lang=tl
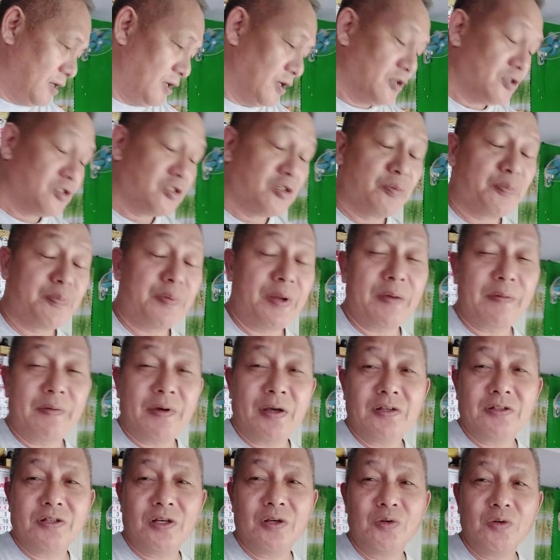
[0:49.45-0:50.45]
Subscribe
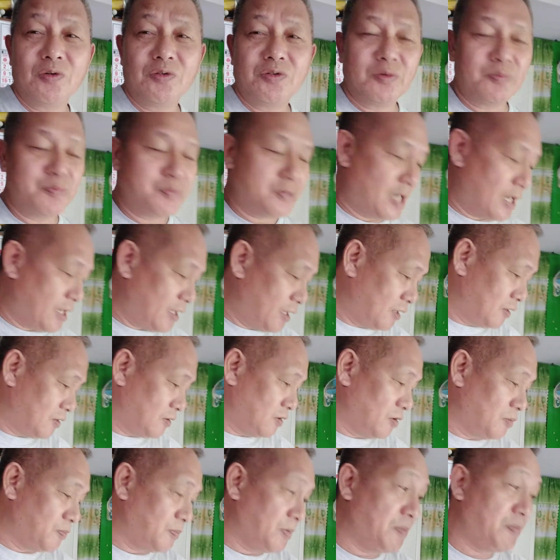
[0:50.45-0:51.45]
kayo sa YouTube channel
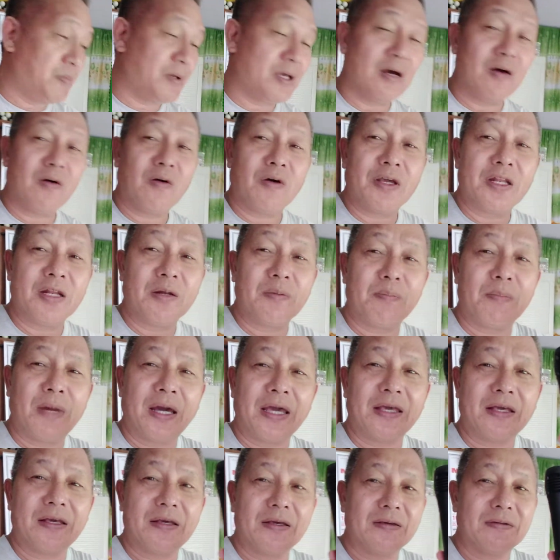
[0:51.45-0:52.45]
ko. Bibigyan ko kayo ng
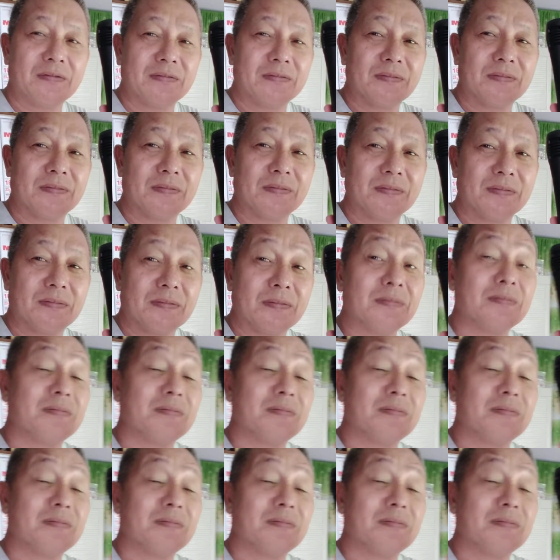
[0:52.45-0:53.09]
mic. Ito yung sa